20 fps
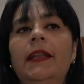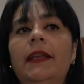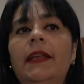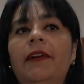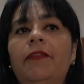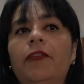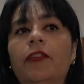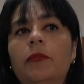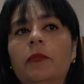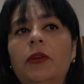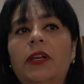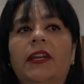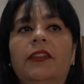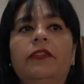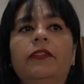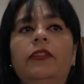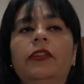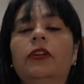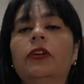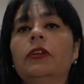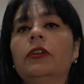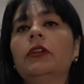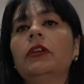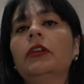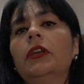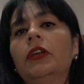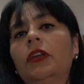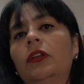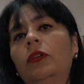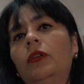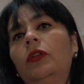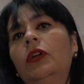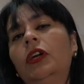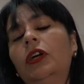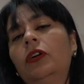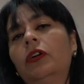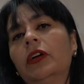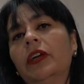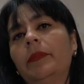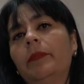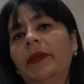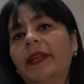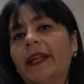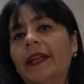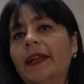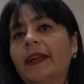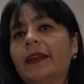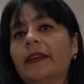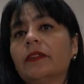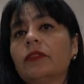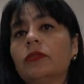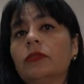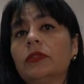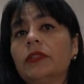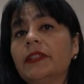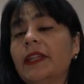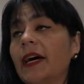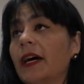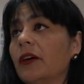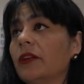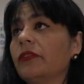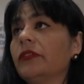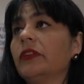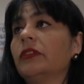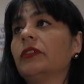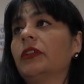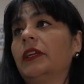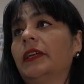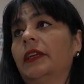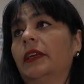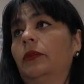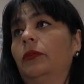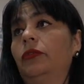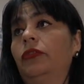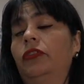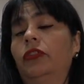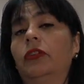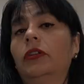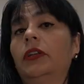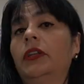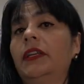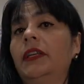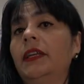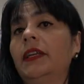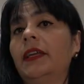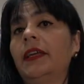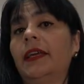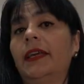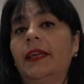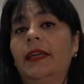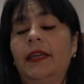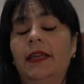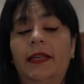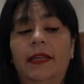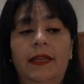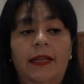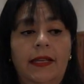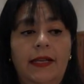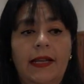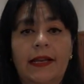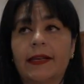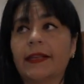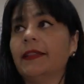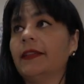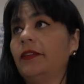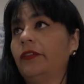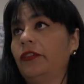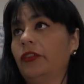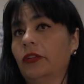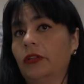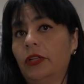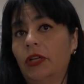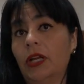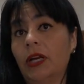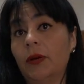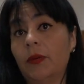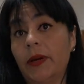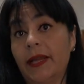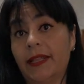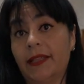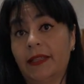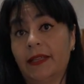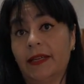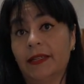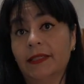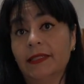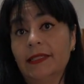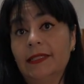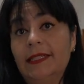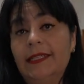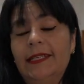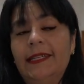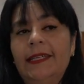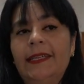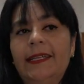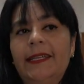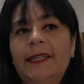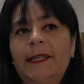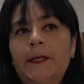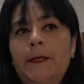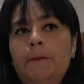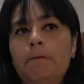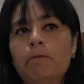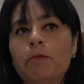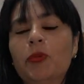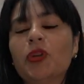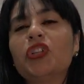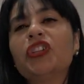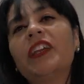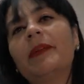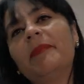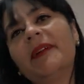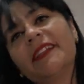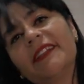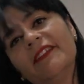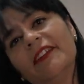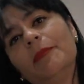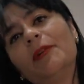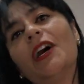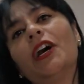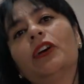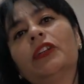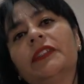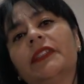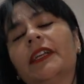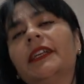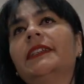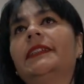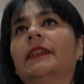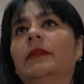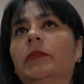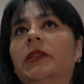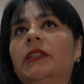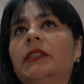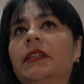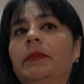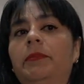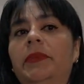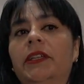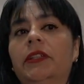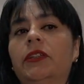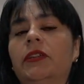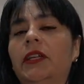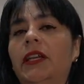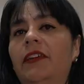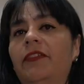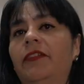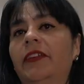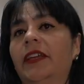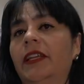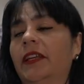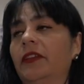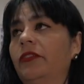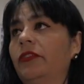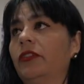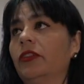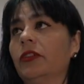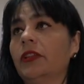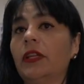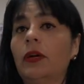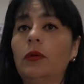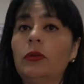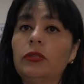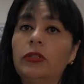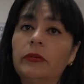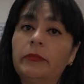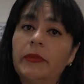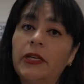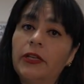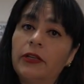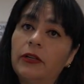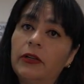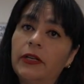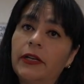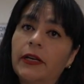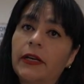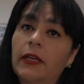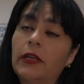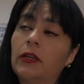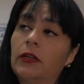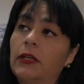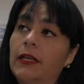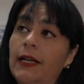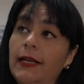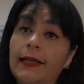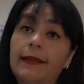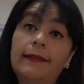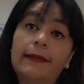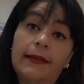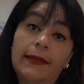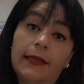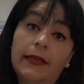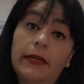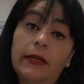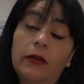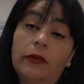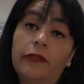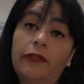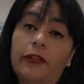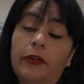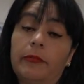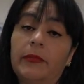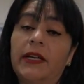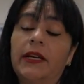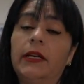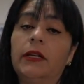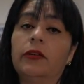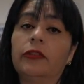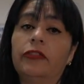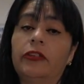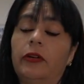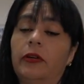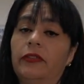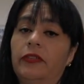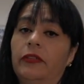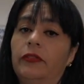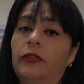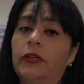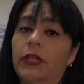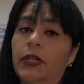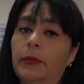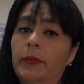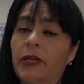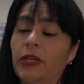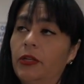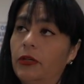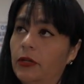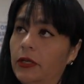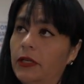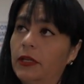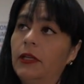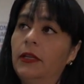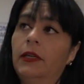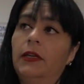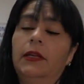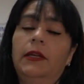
la formulación, luego esperar el resultado, ¿cierto? La ejecución y eh, la rendición de las cuentas. Em, por otra parte, vamos a contarles también respecto de la Federación de Adultos Mayores Regional que se quiere conformar, el Consejo Asesor de Mayores